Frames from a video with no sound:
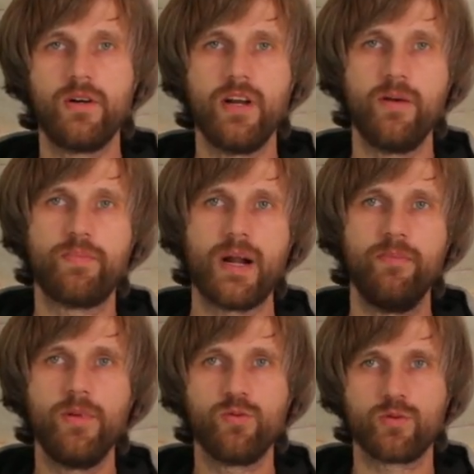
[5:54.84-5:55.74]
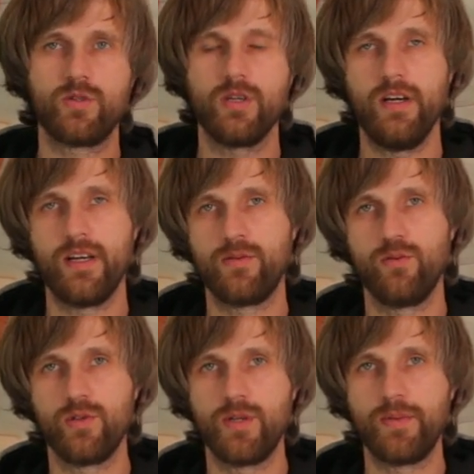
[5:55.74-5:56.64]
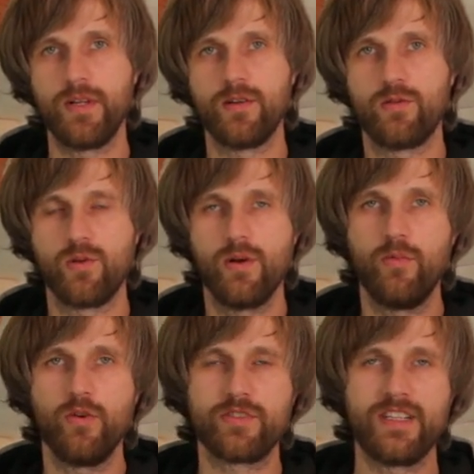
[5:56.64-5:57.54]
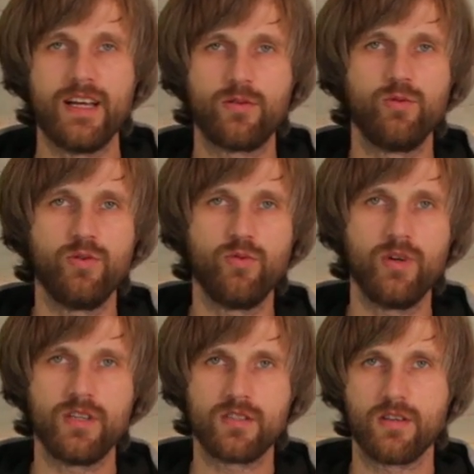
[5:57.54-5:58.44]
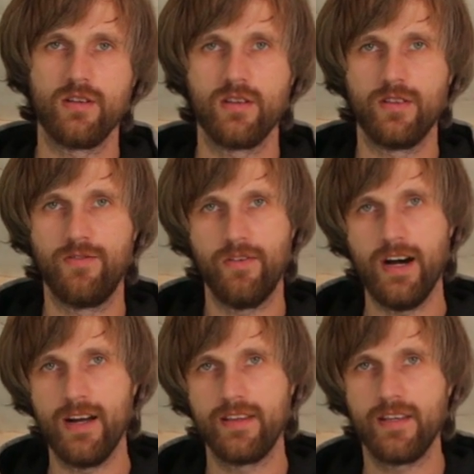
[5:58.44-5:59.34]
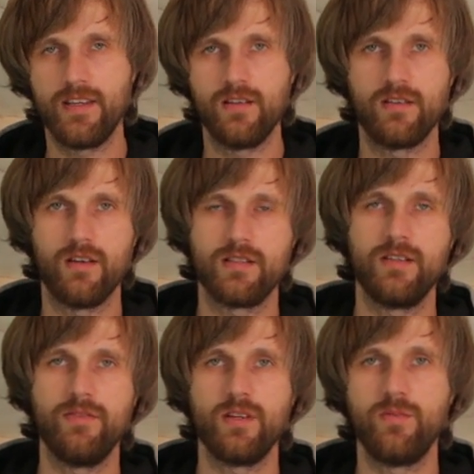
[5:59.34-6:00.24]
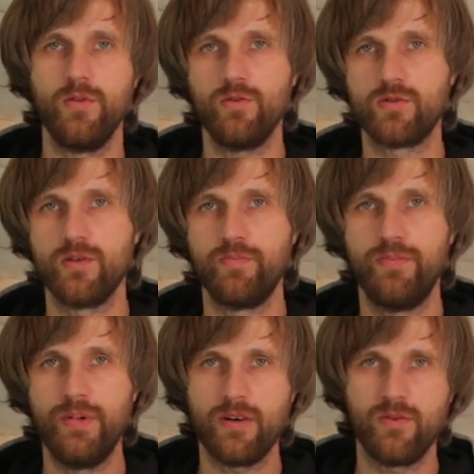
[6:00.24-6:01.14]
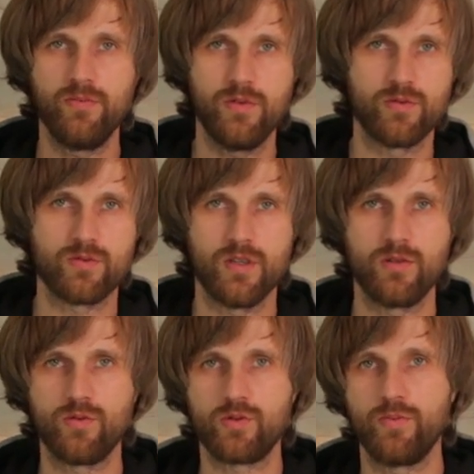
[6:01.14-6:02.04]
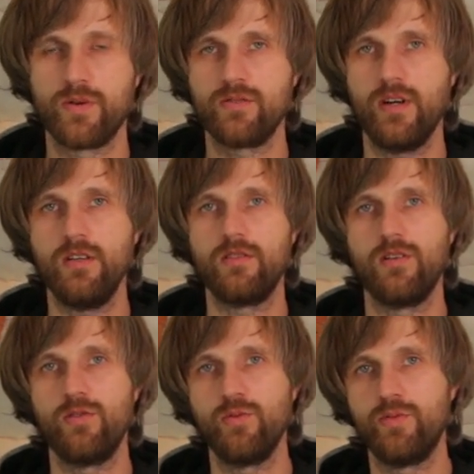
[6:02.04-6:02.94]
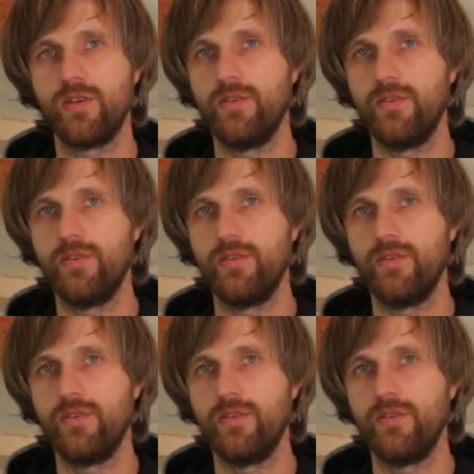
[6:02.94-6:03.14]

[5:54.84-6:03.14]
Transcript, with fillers: мы говорим про минусы этого утеплителя, то, на мой взгляд, у него есть два таких основных минуса. Первый минус – это то, что производитель любит